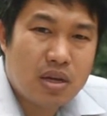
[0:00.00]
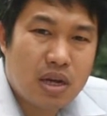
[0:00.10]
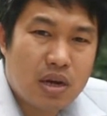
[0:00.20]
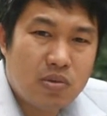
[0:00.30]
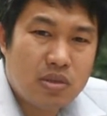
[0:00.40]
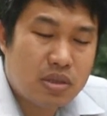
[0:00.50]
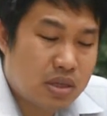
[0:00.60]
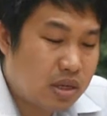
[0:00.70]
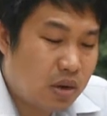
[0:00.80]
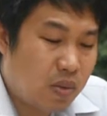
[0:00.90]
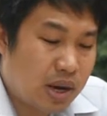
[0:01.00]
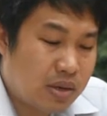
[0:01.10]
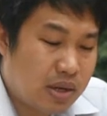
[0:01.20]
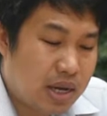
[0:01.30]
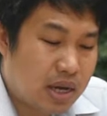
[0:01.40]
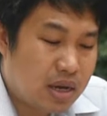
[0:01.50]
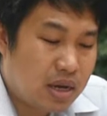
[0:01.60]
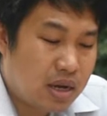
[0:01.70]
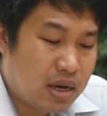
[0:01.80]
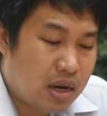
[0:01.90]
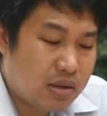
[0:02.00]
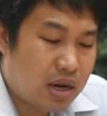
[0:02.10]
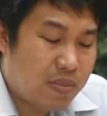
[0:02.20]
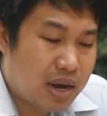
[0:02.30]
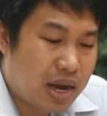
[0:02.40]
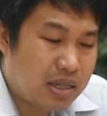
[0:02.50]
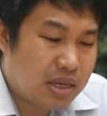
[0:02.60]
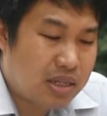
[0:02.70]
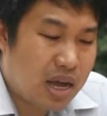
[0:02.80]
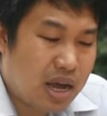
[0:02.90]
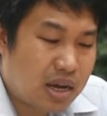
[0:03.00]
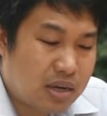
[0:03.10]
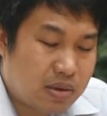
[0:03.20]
นะเซ็นเซอร์ควันตัวเนี้ยเราจะทำการติดตั้ง